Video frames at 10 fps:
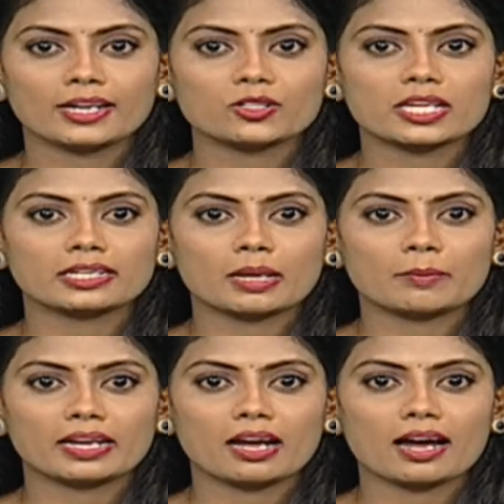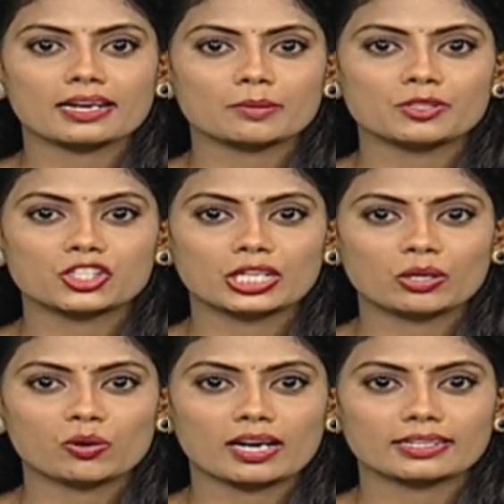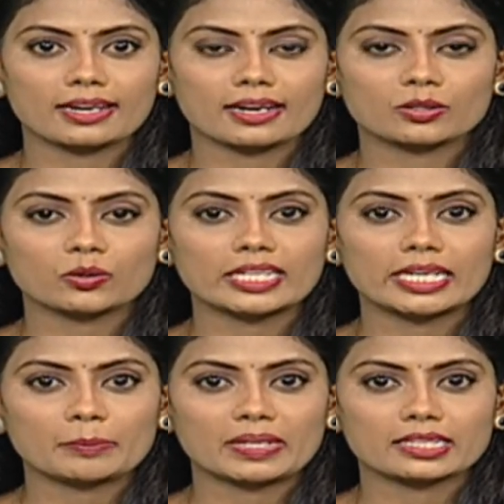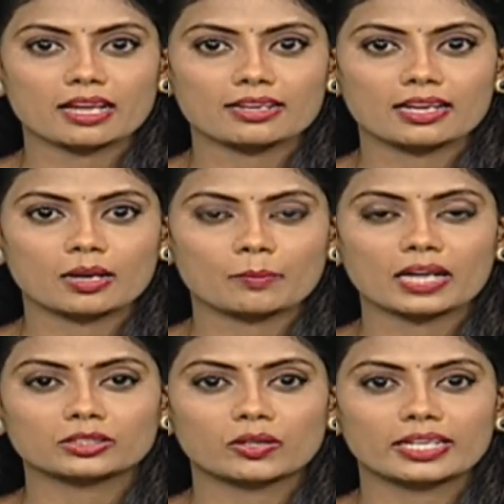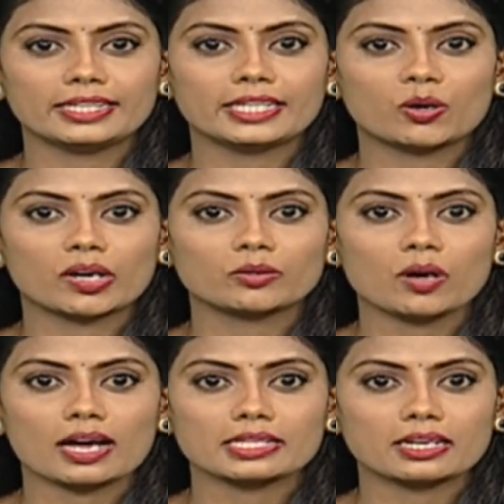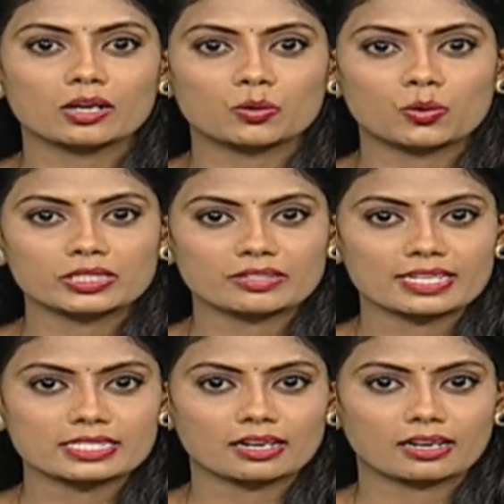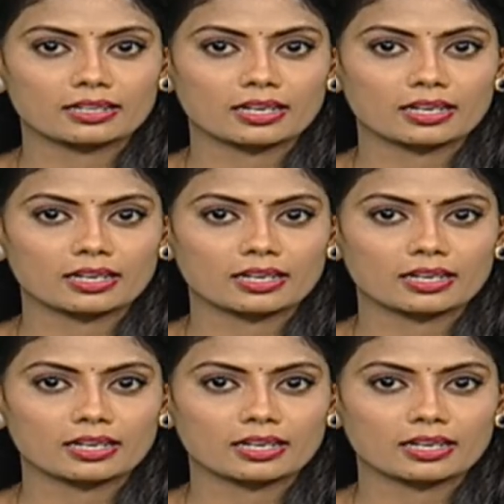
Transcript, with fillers: రెండు సెంట్ల మేర ఆక్రమించి ఇల్లు కట్టారంటూ టీడీపీ నేత అయ్యన్న పాత్రుడి ఇంటి గోడను అధికారులు కూల్చివేసిన